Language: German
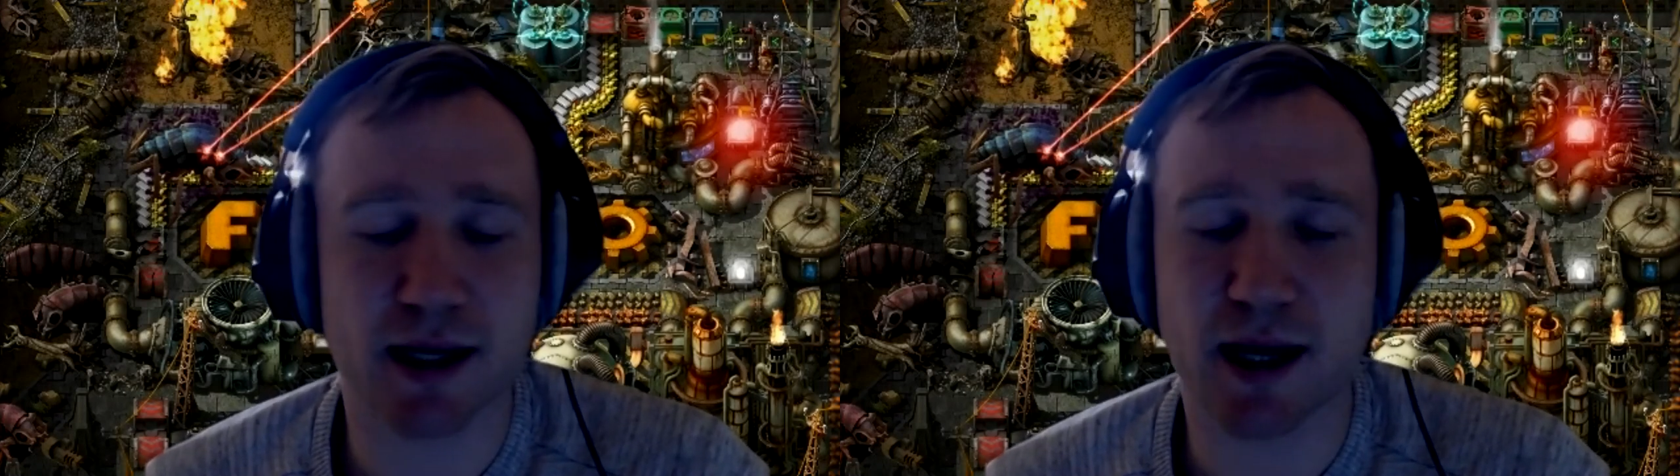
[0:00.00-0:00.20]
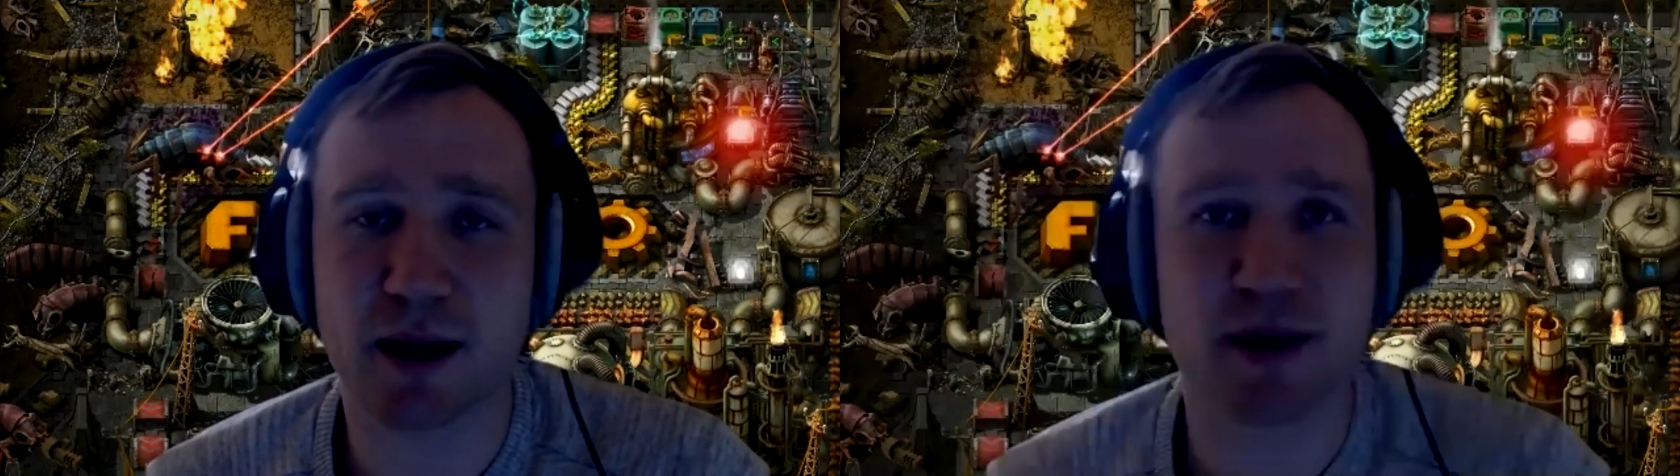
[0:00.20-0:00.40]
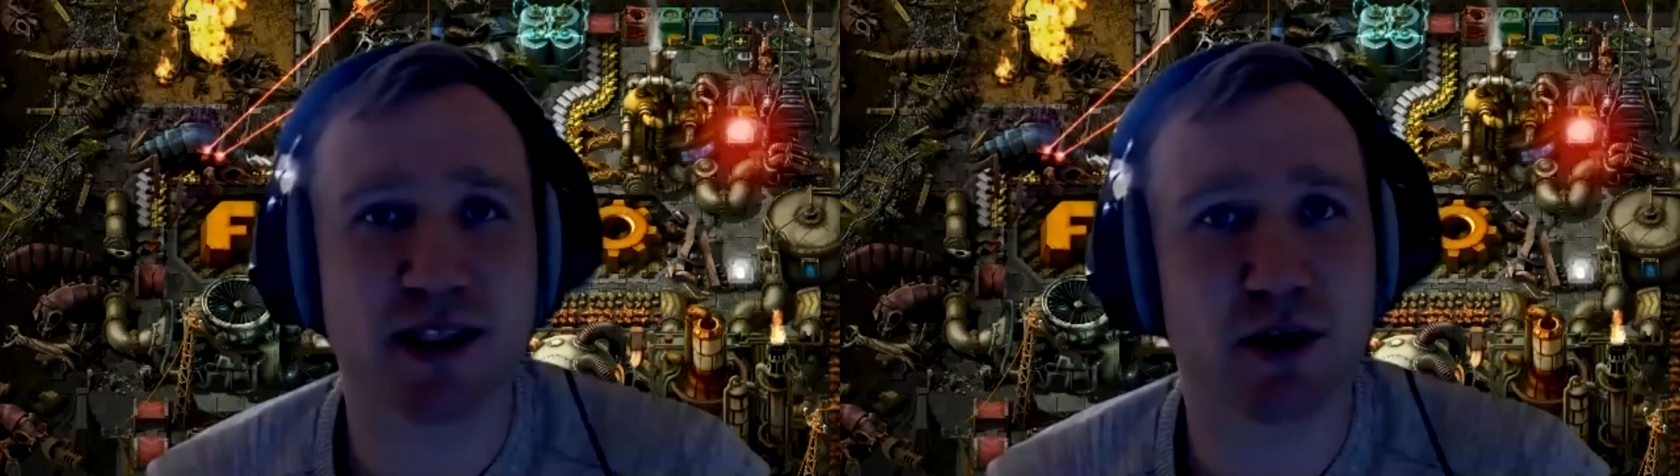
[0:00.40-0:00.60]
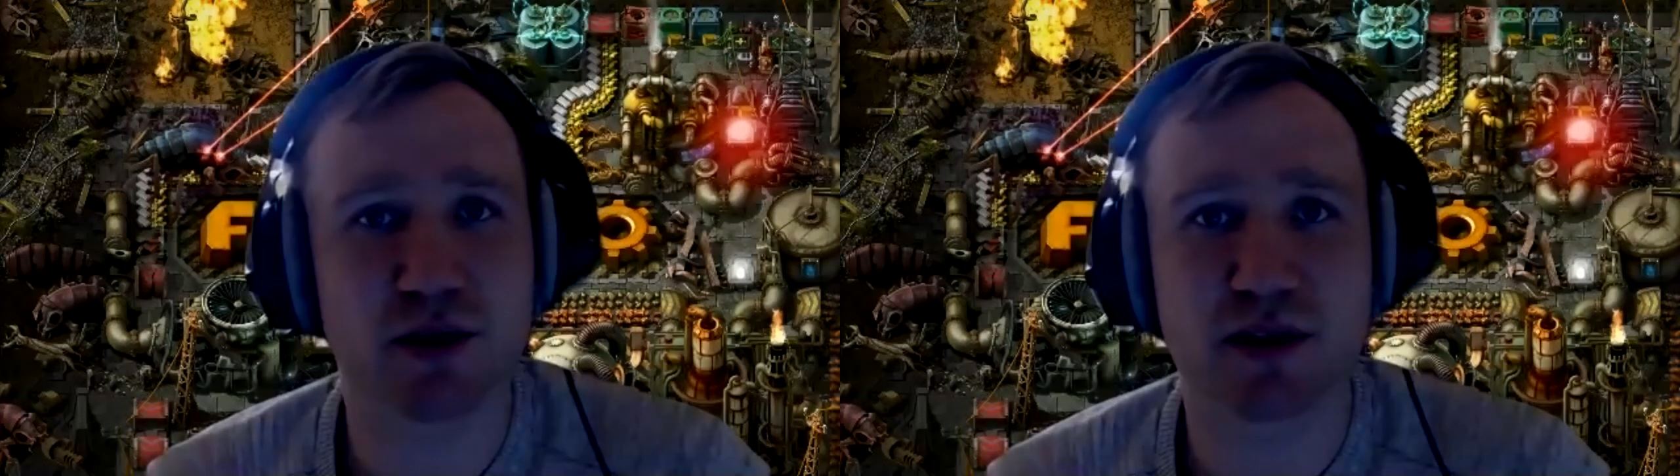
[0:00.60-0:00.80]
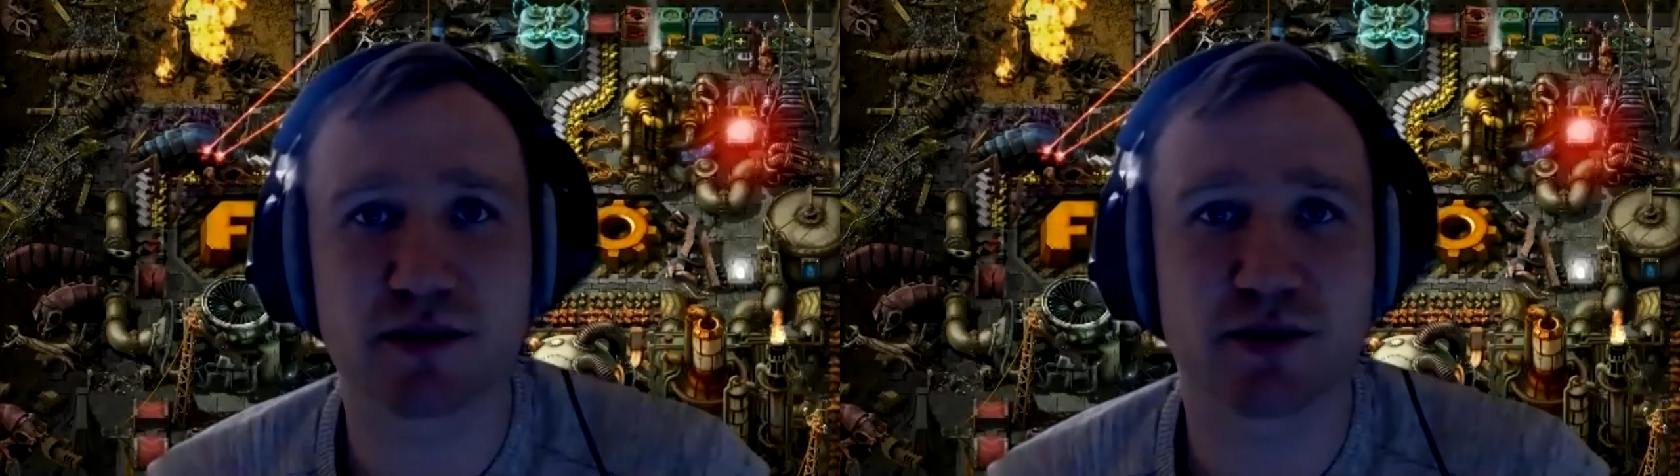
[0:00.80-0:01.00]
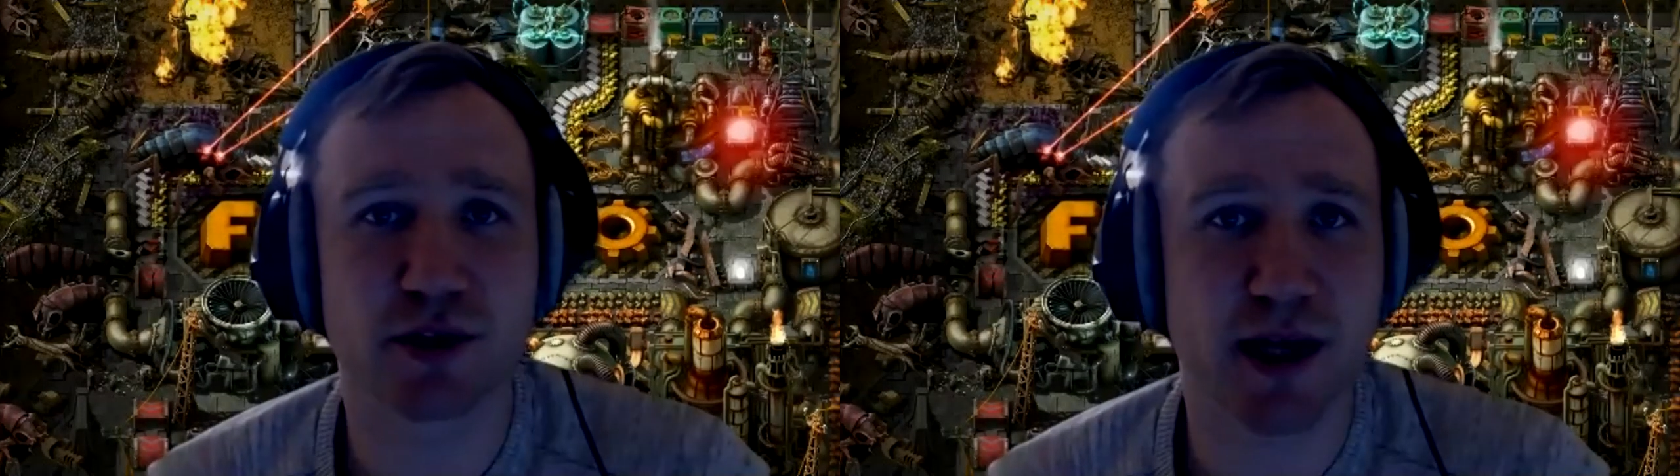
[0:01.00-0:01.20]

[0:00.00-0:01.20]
Abertausende von